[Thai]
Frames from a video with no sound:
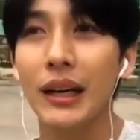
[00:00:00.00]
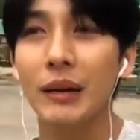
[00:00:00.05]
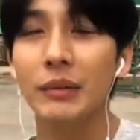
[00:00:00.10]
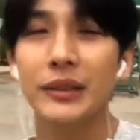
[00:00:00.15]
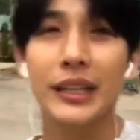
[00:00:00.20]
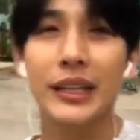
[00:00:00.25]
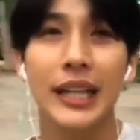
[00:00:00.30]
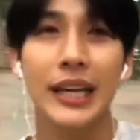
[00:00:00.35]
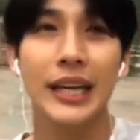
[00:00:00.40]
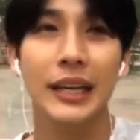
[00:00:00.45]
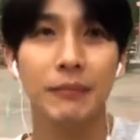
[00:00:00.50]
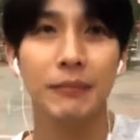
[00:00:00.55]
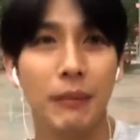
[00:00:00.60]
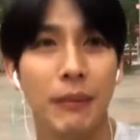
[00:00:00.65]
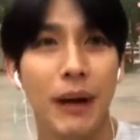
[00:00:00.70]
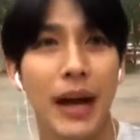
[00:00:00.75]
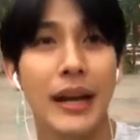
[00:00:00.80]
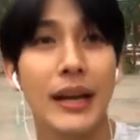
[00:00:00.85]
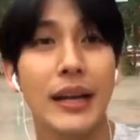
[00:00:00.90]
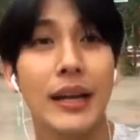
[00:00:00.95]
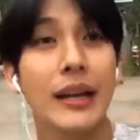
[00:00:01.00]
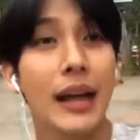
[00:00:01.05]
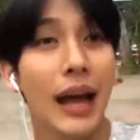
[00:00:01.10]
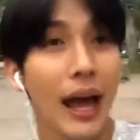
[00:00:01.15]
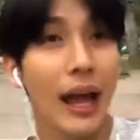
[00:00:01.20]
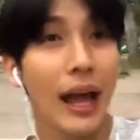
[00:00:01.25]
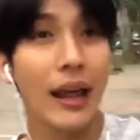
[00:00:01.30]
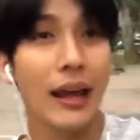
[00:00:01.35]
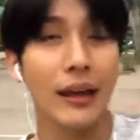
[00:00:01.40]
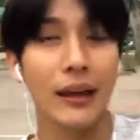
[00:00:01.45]
เลิฟซีนประมาณนี้
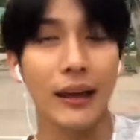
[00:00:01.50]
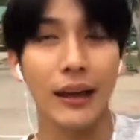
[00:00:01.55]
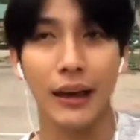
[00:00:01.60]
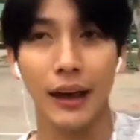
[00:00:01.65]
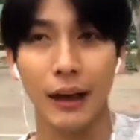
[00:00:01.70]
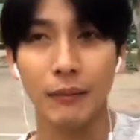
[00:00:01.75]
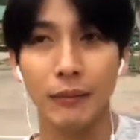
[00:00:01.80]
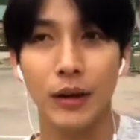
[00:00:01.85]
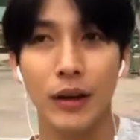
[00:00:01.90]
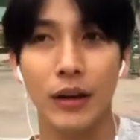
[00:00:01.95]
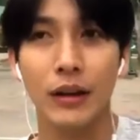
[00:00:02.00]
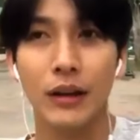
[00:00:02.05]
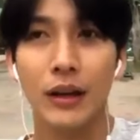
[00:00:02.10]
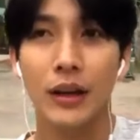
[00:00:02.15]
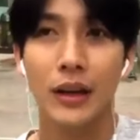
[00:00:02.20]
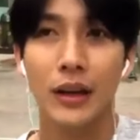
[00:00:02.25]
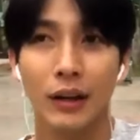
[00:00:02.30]
นะอะไรอย่างเงี้ยครับก็